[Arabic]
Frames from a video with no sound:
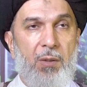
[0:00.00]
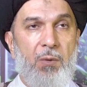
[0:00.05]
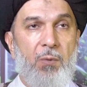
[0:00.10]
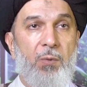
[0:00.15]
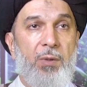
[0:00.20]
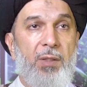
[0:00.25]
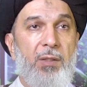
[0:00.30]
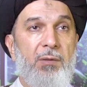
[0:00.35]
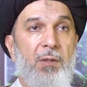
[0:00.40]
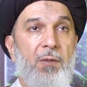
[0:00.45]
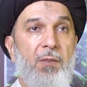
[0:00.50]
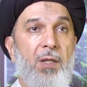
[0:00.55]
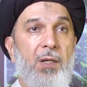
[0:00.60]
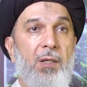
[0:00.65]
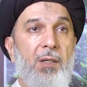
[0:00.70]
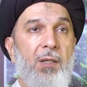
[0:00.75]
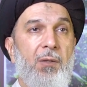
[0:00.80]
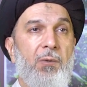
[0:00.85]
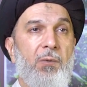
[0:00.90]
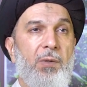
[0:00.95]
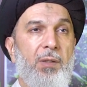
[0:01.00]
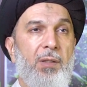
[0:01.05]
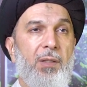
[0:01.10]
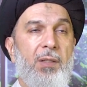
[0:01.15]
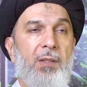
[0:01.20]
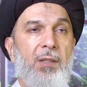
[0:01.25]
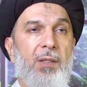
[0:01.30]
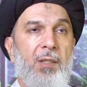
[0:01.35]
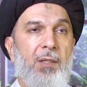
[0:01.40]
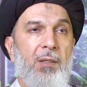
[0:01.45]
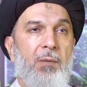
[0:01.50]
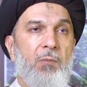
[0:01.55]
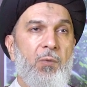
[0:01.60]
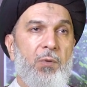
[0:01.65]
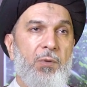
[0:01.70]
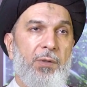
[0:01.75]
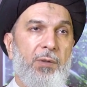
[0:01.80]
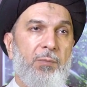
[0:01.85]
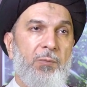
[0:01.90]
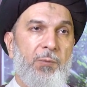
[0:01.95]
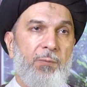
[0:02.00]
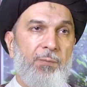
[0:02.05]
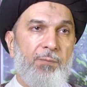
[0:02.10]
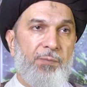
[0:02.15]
ويتذلل إليه المغرم